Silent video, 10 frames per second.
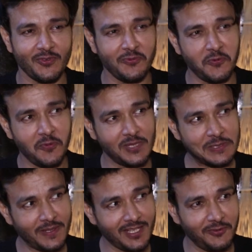वो
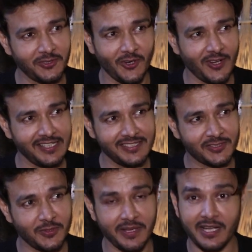बचपन का वो दौर है
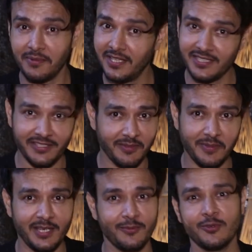जिसको मैं कभी जीवन
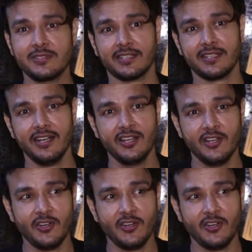में नहीं भूल सकता